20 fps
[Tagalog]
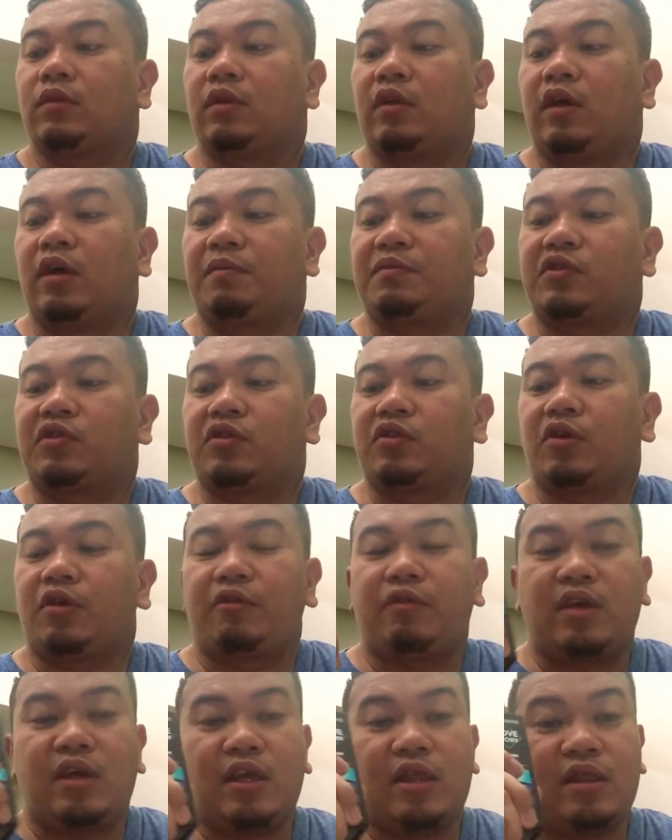Love
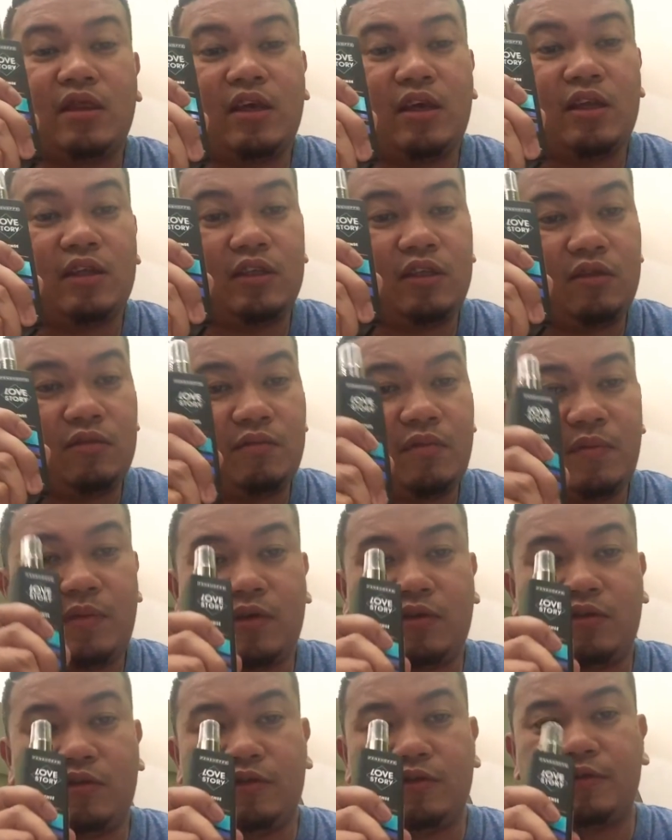Story Intense.
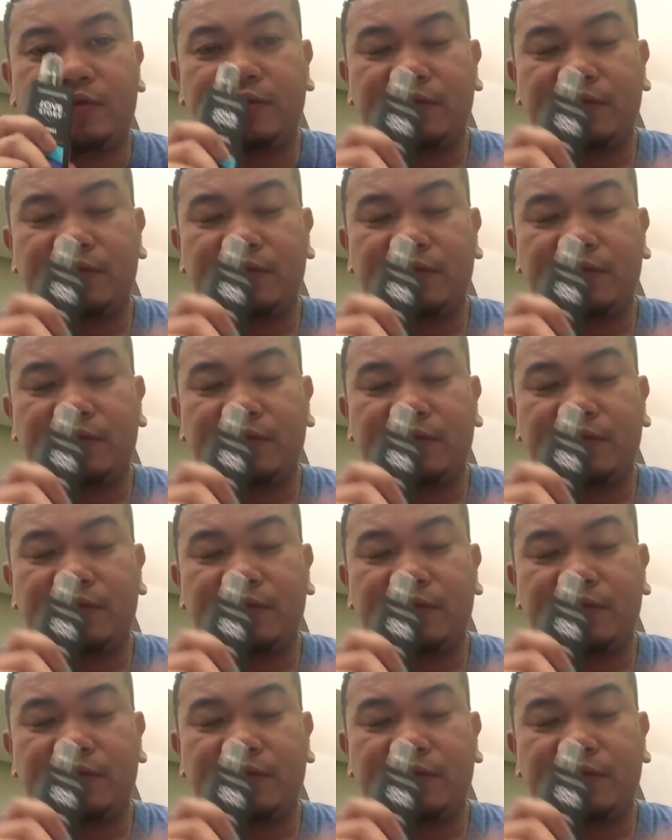Pabango.